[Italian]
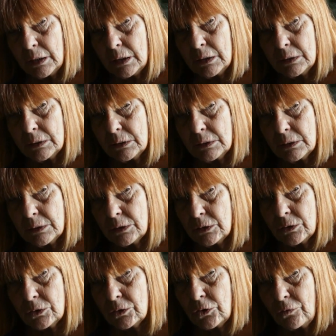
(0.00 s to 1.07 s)

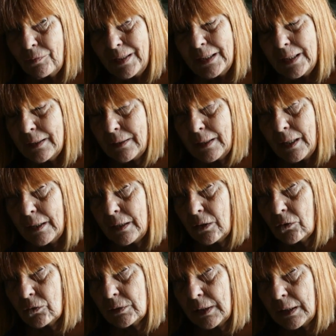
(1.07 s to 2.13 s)
eh, dovetti entrare in
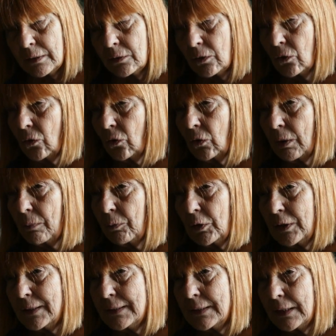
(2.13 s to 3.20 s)
contatto con la
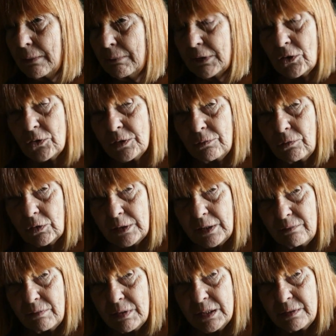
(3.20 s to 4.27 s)
polizia perché ogni volta
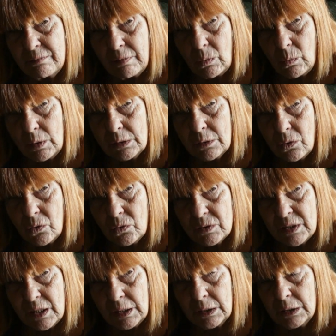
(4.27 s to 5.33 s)
avveniva
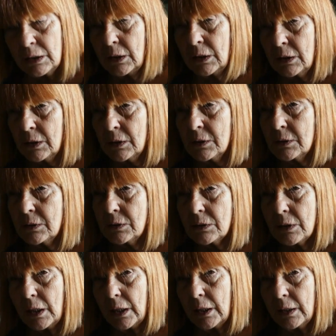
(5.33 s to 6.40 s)
qualcosa
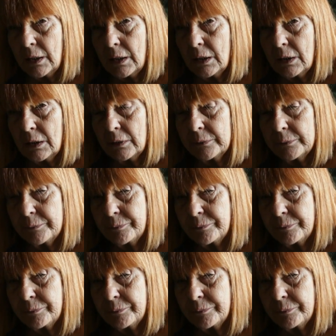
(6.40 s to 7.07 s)
eh,